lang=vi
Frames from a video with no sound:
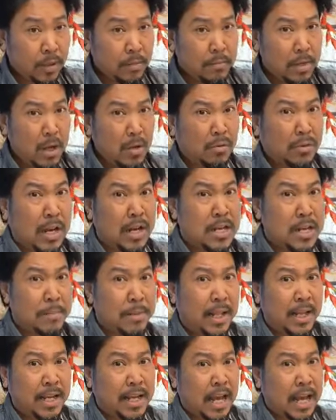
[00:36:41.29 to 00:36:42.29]
Biểu tình
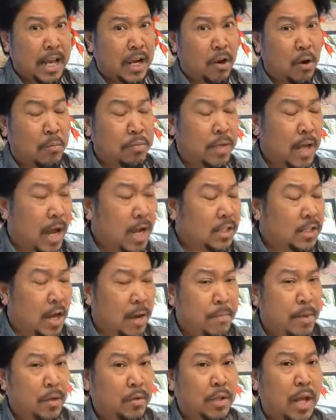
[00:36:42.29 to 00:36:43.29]
gì mà thấy kỳ cục dễ
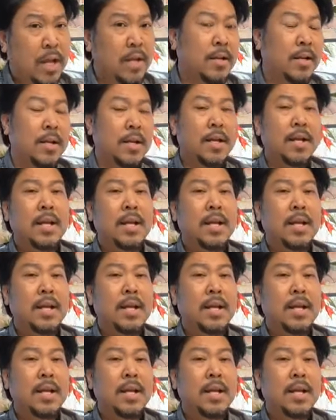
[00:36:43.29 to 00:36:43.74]
sợ biểu tình.